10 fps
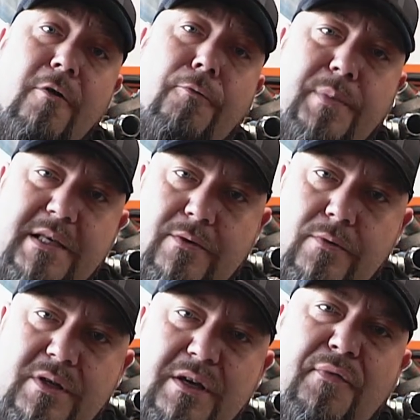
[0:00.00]

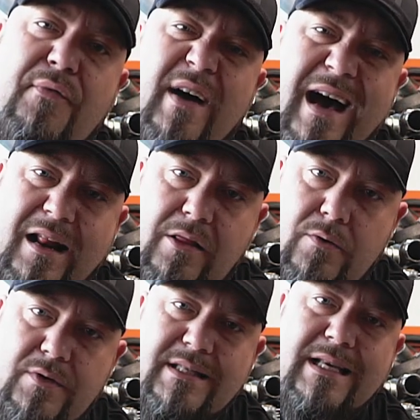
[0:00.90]
wpisujcie
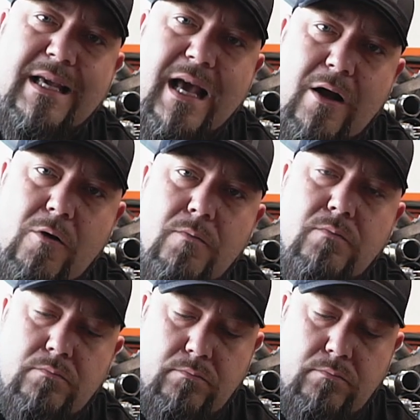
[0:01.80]
wartość, za jaką